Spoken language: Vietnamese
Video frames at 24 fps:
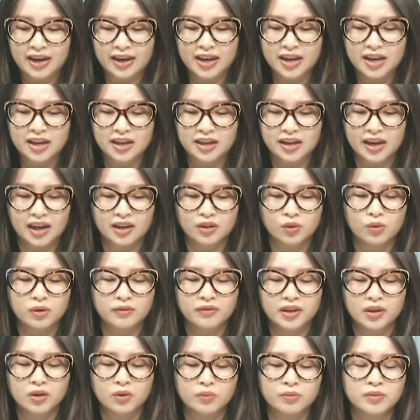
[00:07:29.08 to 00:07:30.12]
cái hình ảnh quý
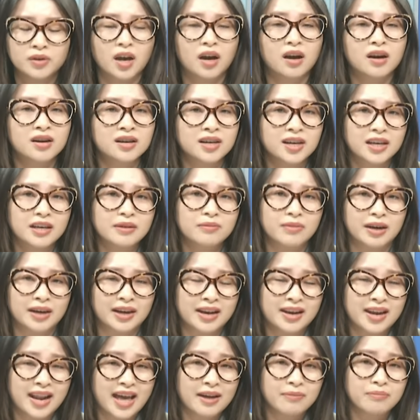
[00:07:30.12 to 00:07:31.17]
vị cũng nhớ khi mà
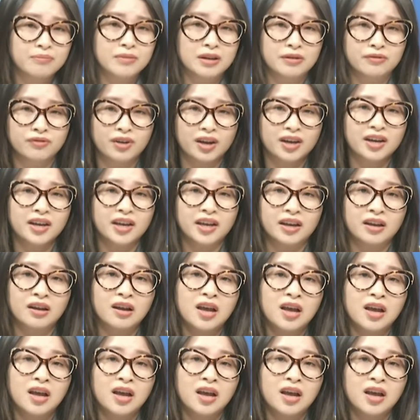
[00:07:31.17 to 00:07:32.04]
cái lab bị phát hiện